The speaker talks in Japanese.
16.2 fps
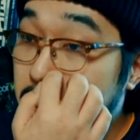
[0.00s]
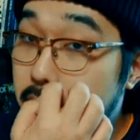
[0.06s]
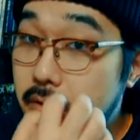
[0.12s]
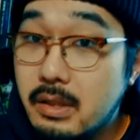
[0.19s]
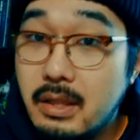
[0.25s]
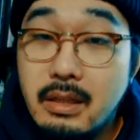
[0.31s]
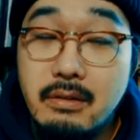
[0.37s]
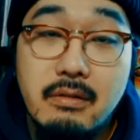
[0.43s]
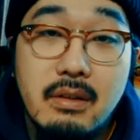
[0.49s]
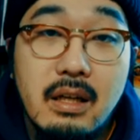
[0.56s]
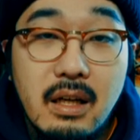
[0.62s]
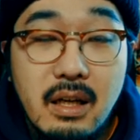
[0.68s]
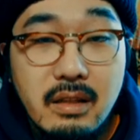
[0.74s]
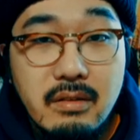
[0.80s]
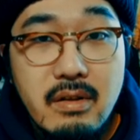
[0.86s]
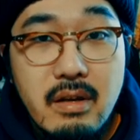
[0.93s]
ゴジラと
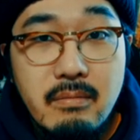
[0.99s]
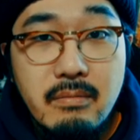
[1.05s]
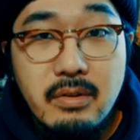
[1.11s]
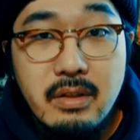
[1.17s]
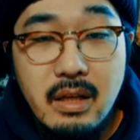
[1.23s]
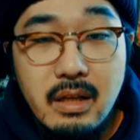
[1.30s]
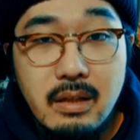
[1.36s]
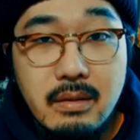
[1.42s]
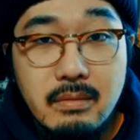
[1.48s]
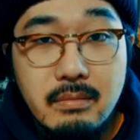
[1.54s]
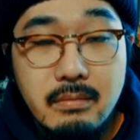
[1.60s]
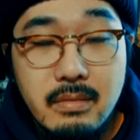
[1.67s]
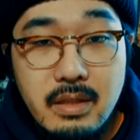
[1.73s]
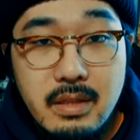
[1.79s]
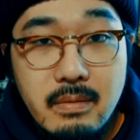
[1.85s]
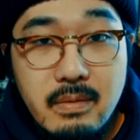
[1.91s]
かあの辺もね
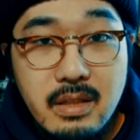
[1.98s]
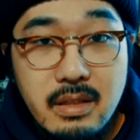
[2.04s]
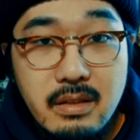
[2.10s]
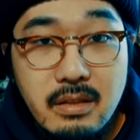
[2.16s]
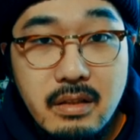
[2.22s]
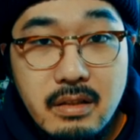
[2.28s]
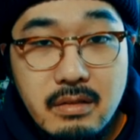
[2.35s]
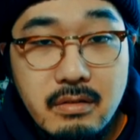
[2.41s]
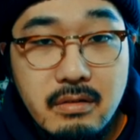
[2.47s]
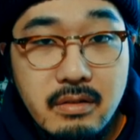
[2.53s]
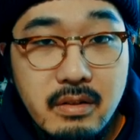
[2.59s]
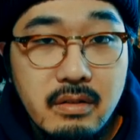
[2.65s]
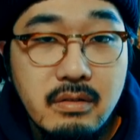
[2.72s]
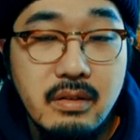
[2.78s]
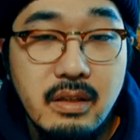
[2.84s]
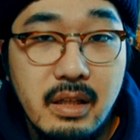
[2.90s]
めちゃめちゃ品揃
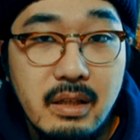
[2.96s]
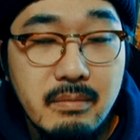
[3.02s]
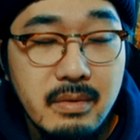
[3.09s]
え良くて、